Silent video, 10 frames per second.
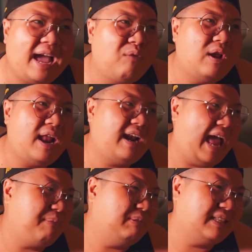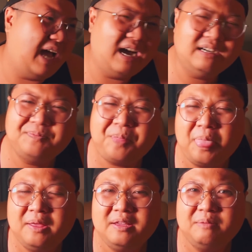lăn qua lăn lại mình sợ
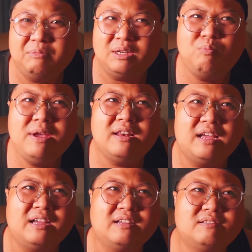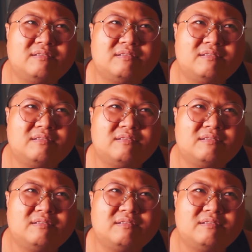mình không biết là